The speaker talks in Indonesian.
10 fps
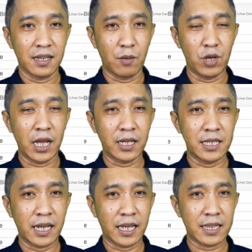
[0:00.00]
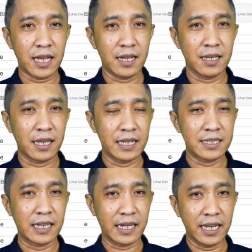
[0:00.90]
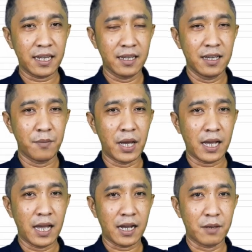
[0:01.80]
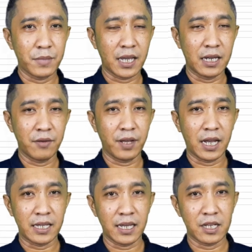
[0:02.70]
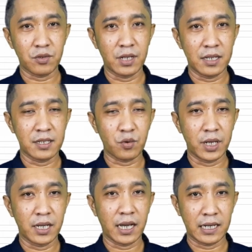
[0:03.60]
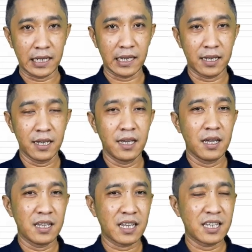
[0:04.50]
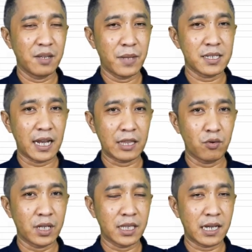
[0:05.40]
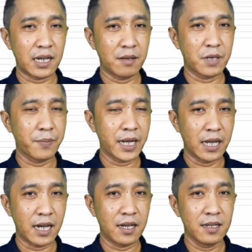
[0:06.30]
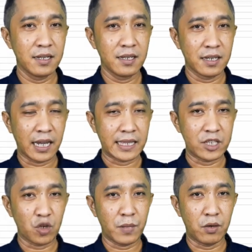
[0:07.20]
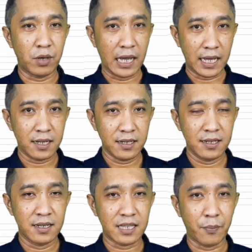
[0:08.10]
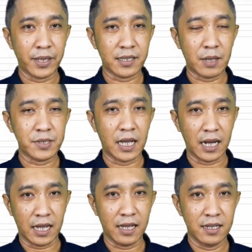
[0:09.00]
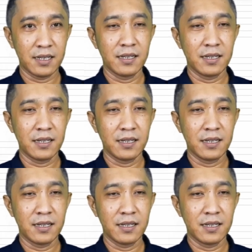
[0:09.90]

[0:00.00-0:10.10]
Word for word: Kemudian ketika kita isi NIK, maka akan menjadi wilayah yang sudah sesuai dengan NIK. Yang jadi masalah itu ketika berbeda, kita coba ulang, tapi tetap salah.